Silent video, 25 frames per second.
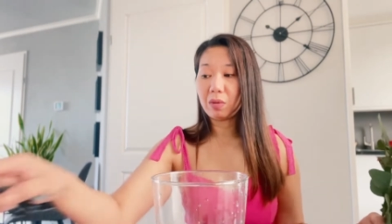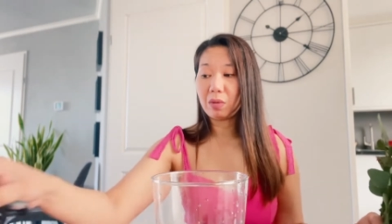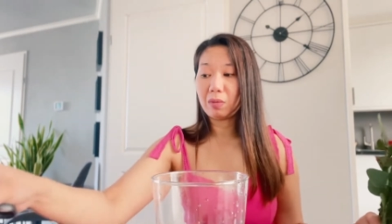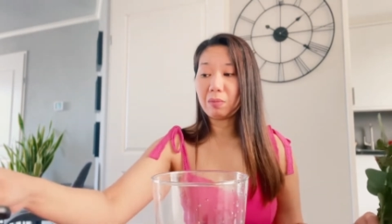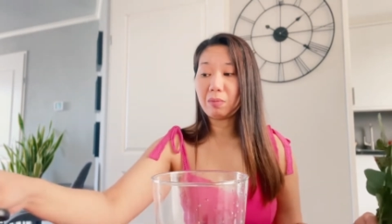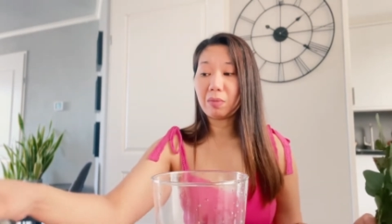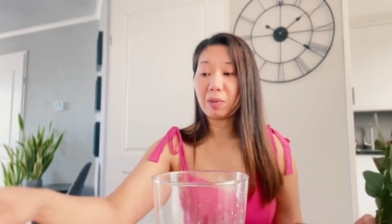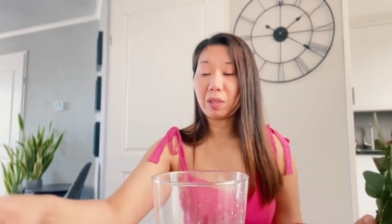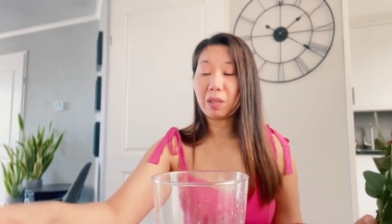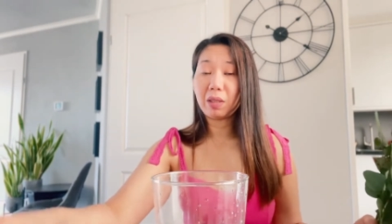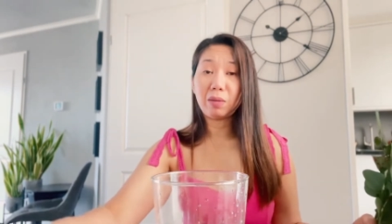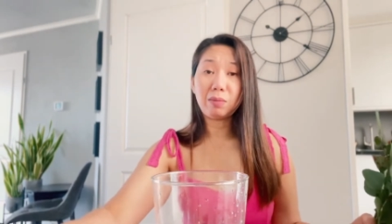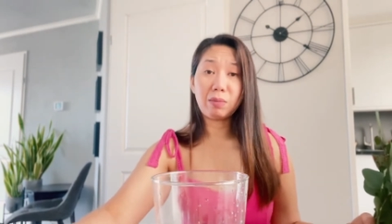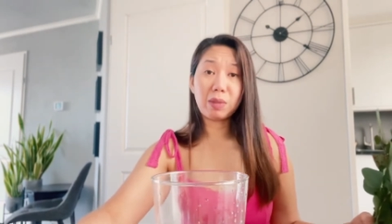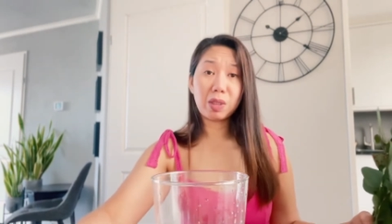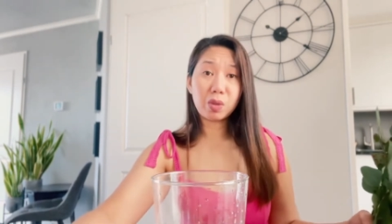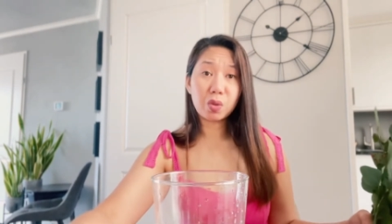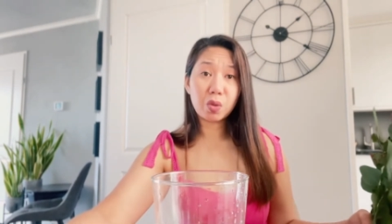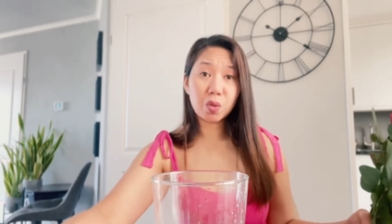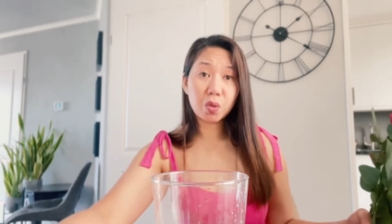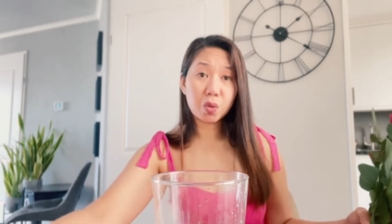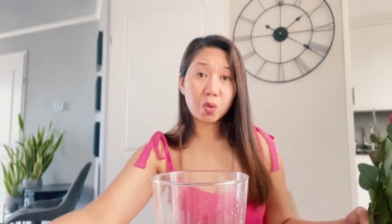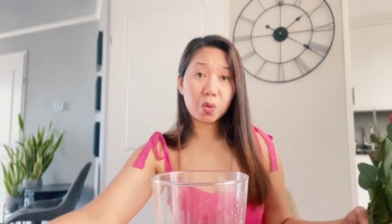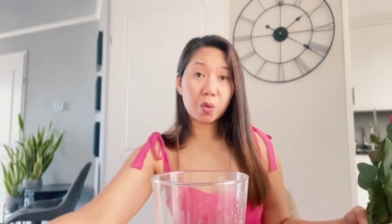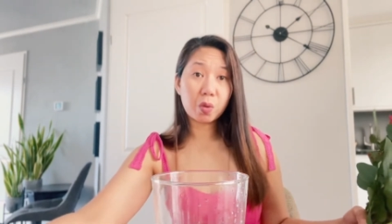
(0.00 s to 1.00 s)
mag,
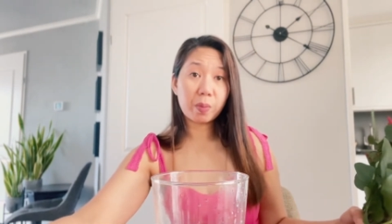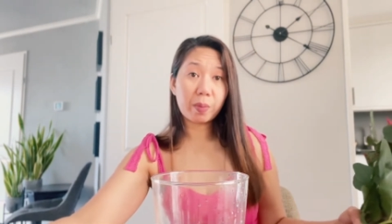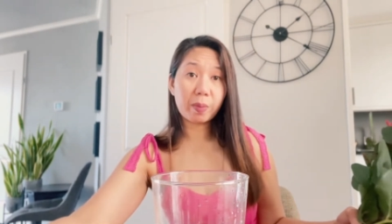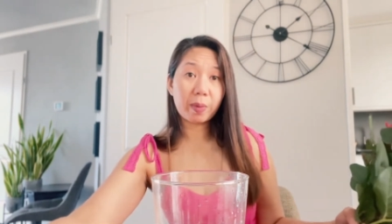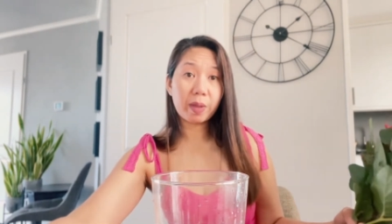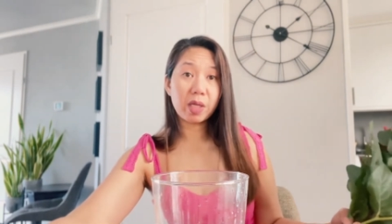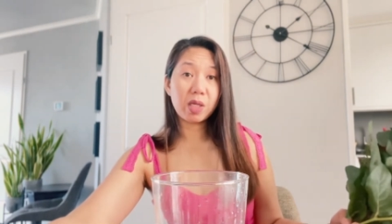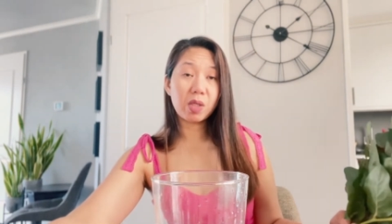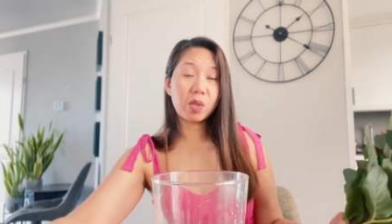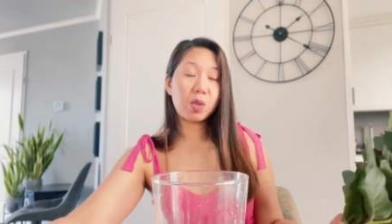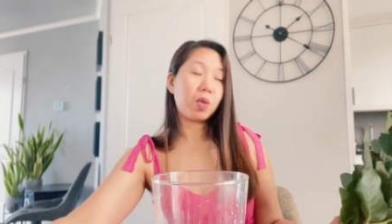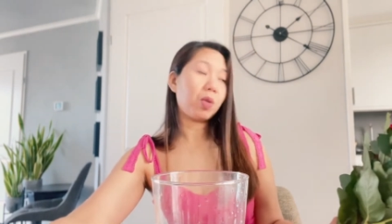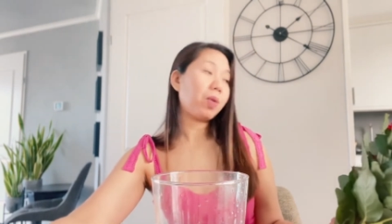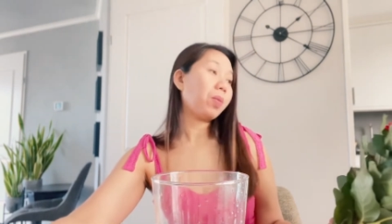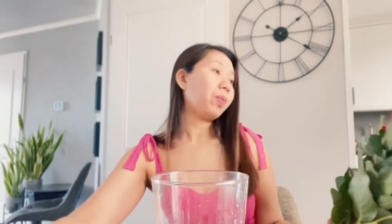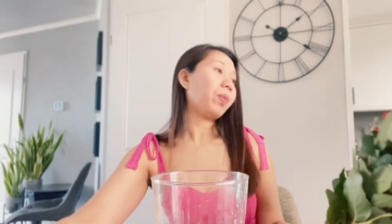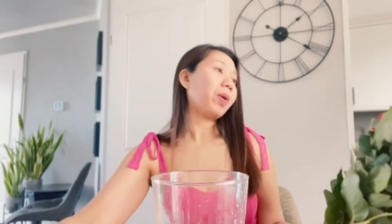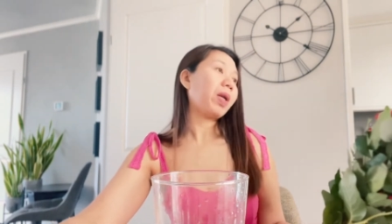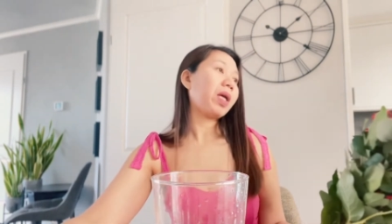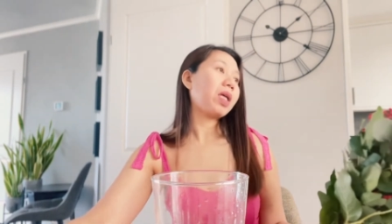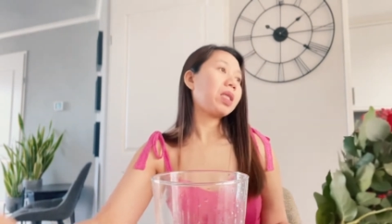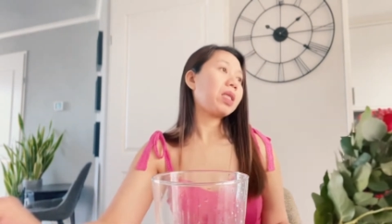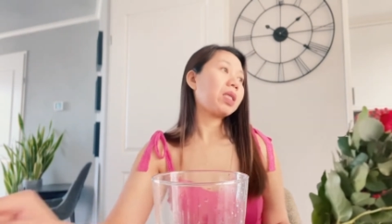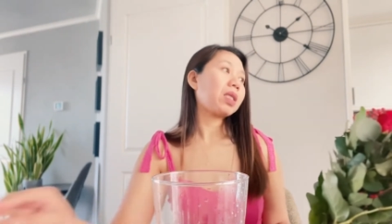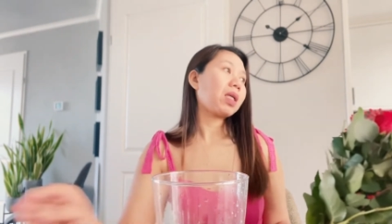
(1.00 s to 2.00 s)
magsusurprise,
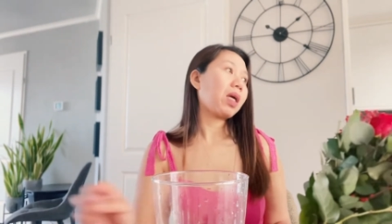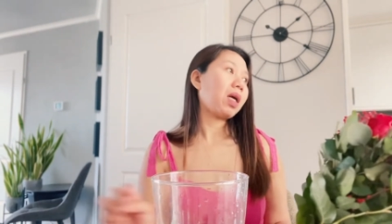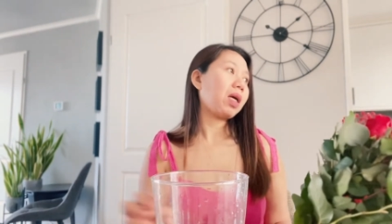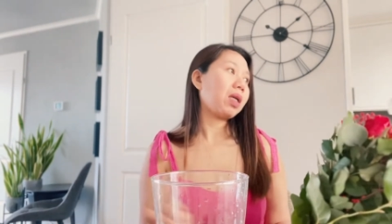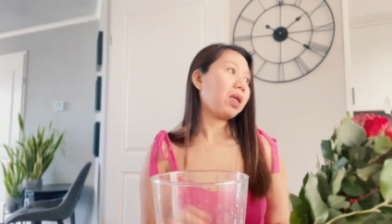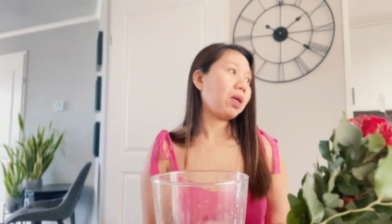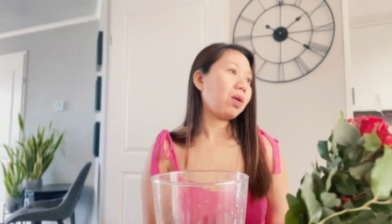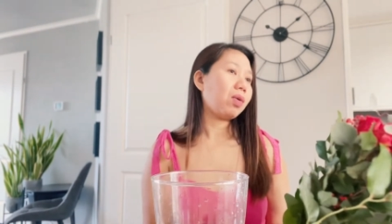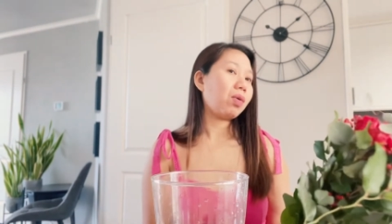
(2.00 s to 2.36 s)
surprise ka ng